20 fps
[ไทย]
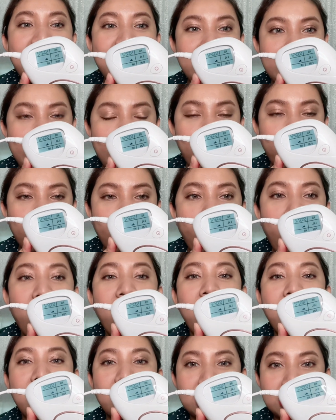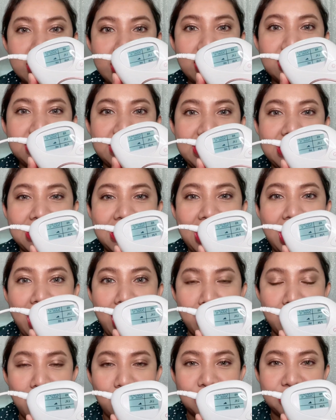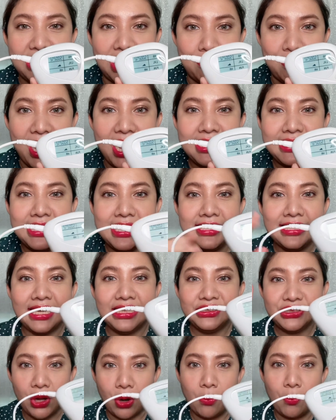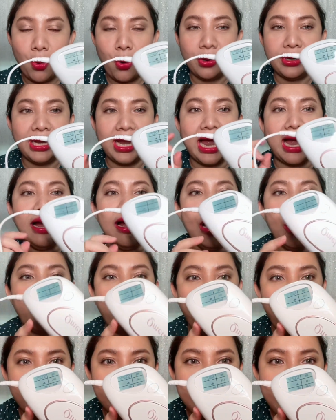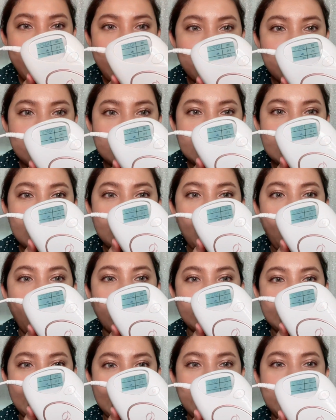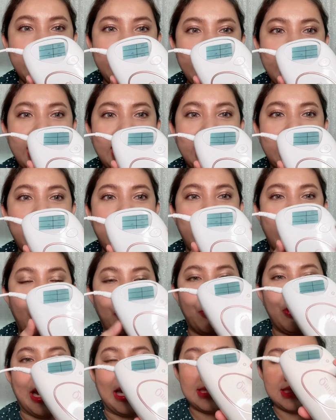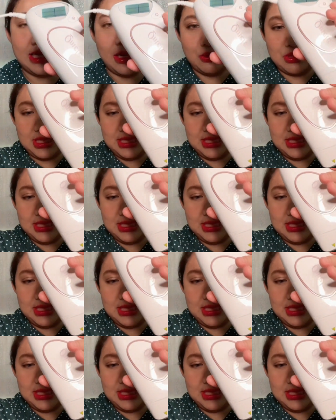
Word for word: แล้วก็เครื่องนี้นะคะเราสามารถยิงได้สองโหมดนะคะโหมดแรกก็คือโหมดยิงเองค่ะเวลาเราจะ